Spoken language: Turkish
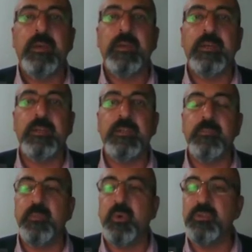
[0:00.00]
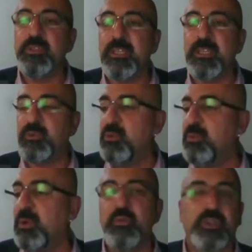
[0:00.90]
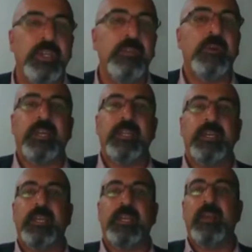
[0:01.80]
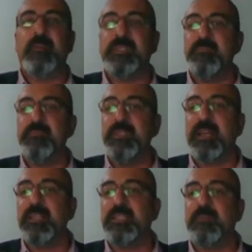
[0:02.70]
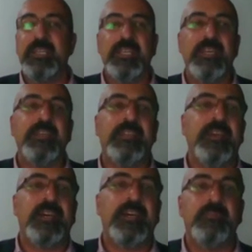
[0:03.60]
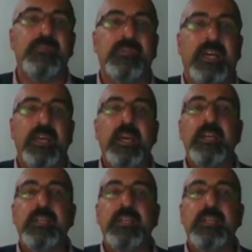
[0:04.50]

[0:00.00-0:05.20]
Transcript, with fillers: Ee, öncelikle şunu bir konuşalım arkadaşlar ya bizim yaklaşıma niye ihtiyacımız var?